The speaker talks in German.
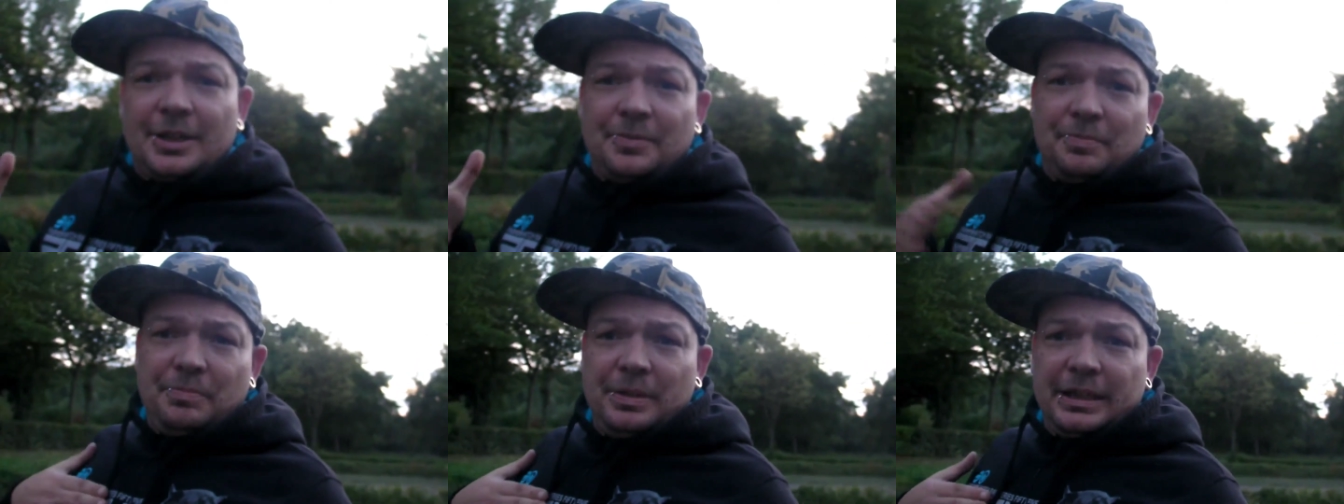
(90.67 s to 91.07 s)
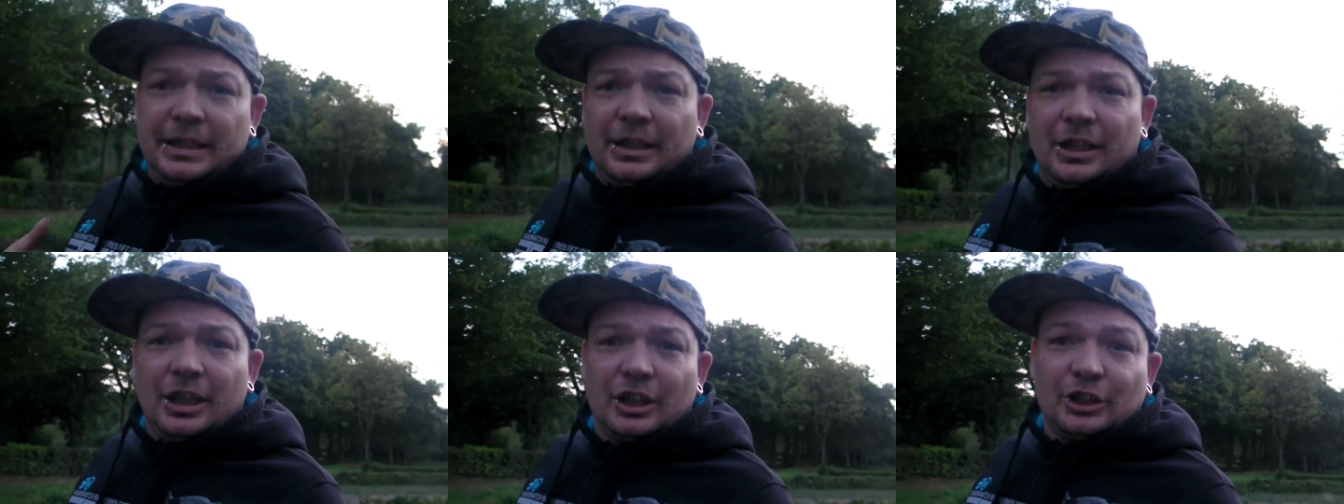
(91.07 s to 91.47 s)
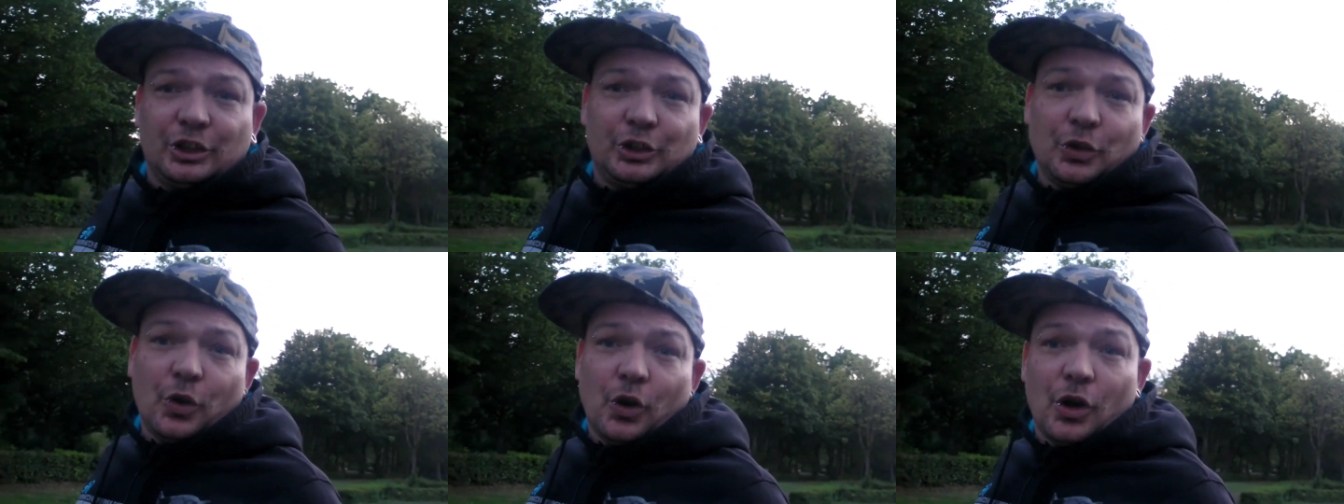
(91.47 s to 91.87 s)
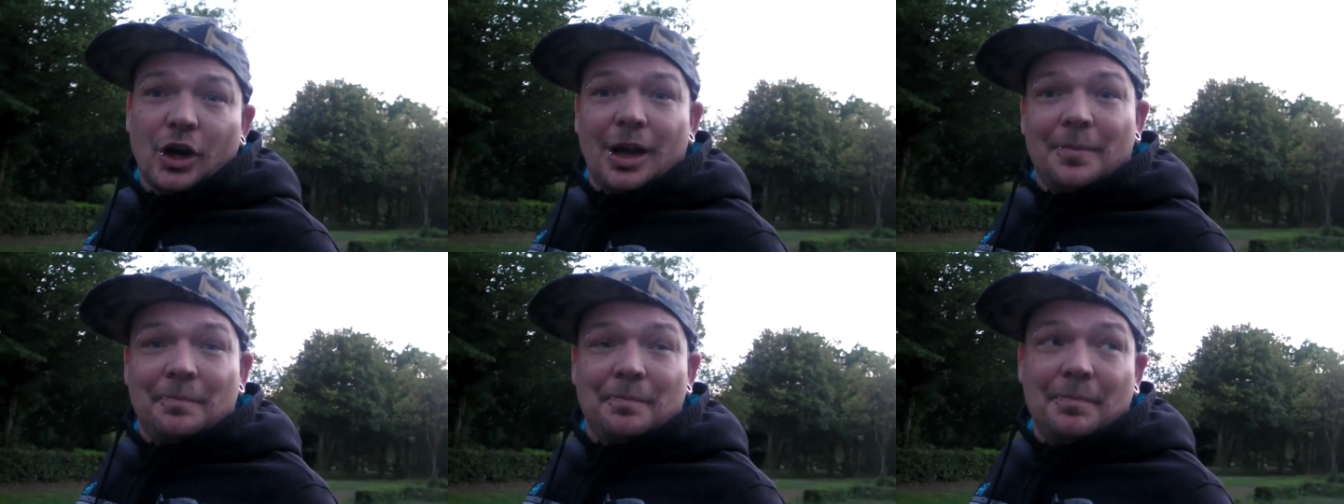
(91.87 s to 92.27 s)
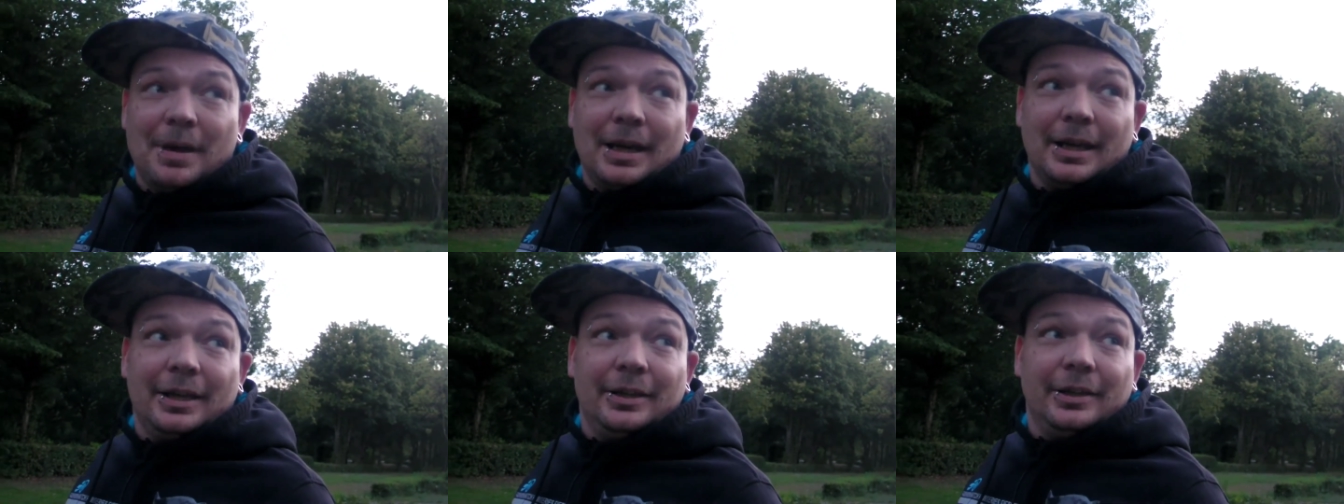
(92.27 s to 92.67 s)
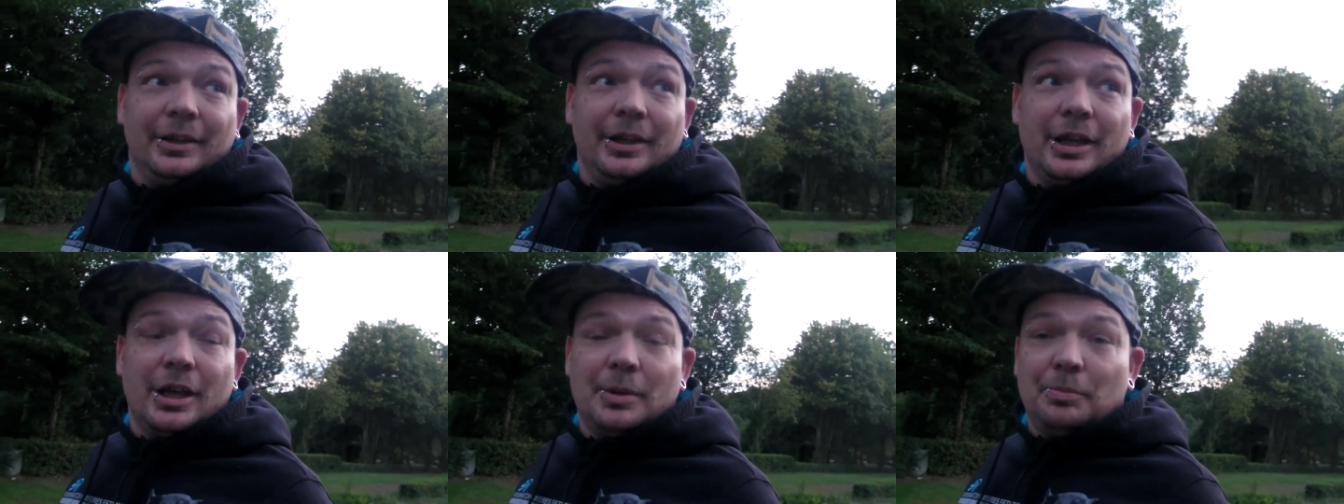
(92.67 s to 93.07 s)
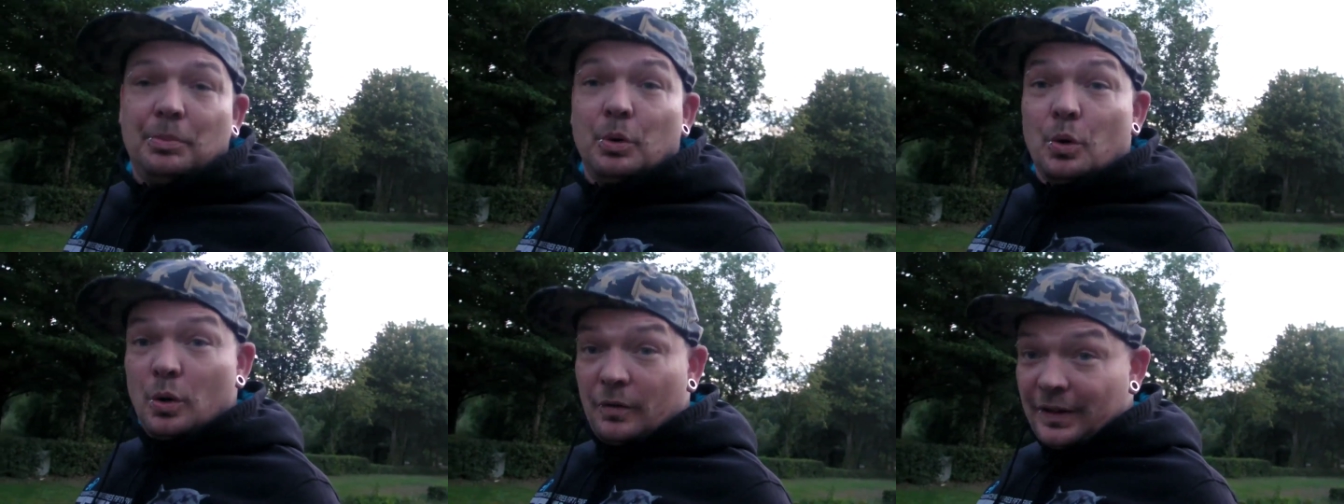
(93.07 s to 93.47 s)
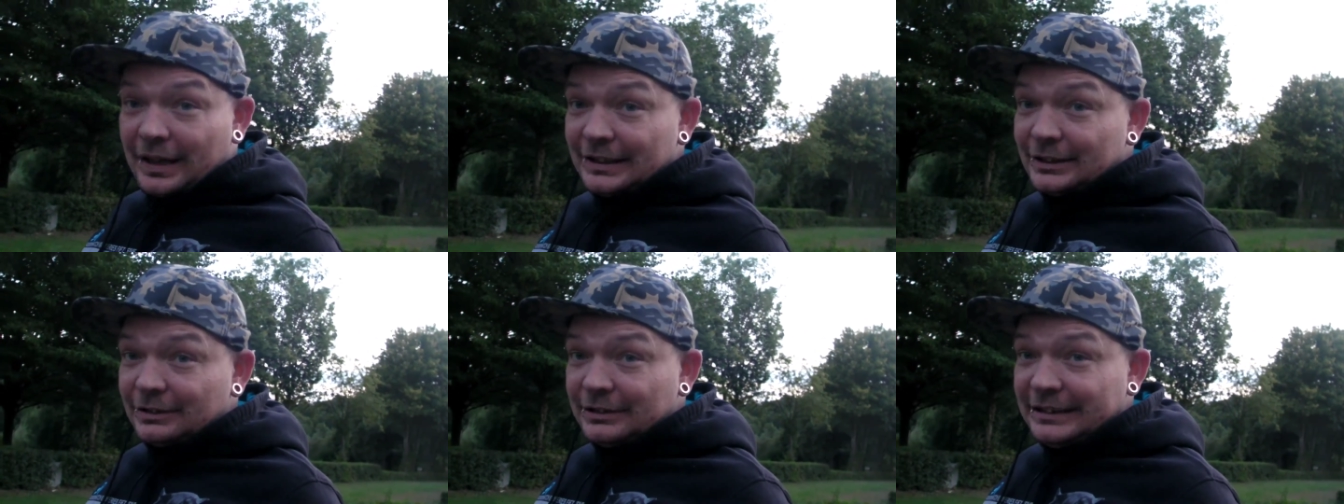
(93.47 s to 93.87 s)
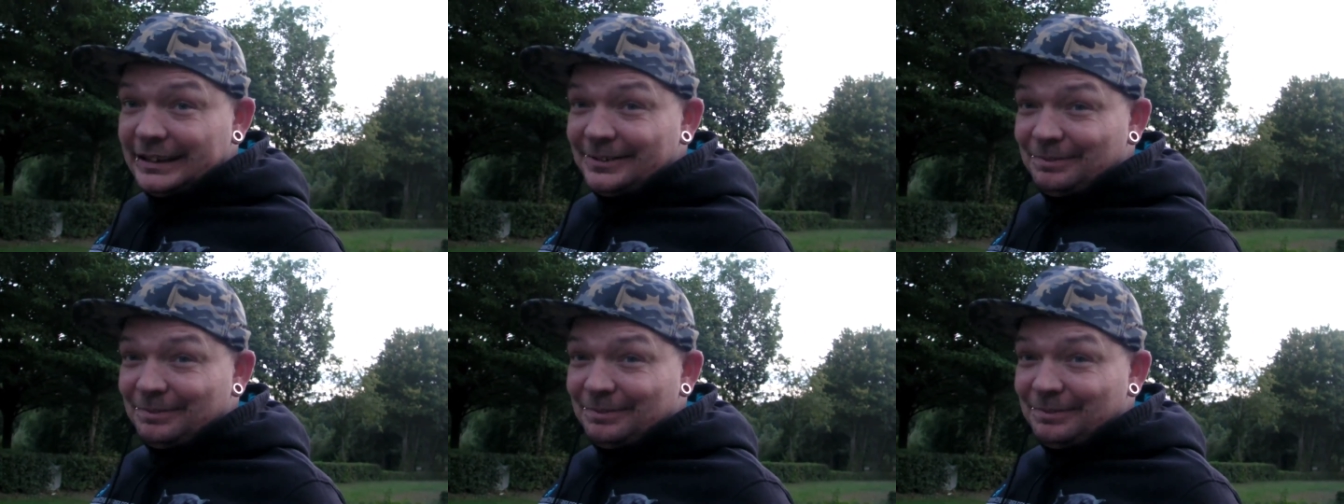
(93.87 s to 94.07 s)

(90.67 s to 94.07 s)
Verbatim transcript: mir doch meinen Pullover anzuziehen.